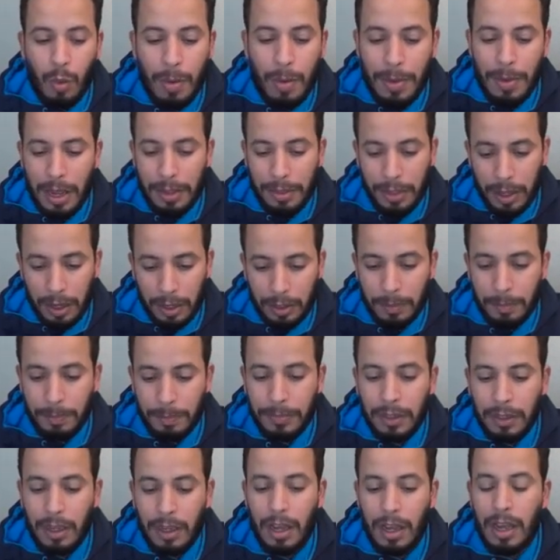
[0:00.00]
وبعدك
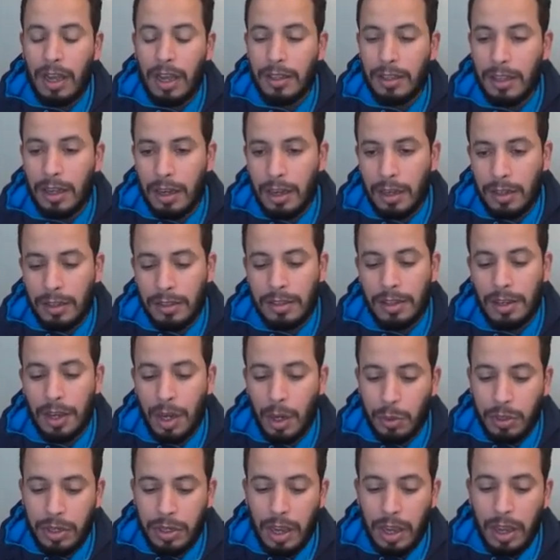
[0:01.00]
هذا
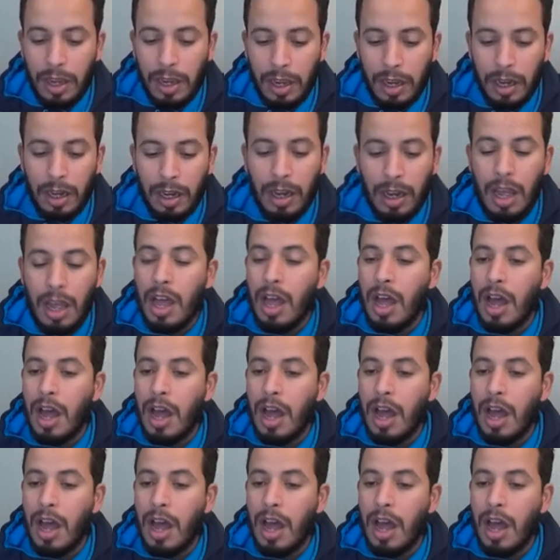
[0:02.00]
سيسهل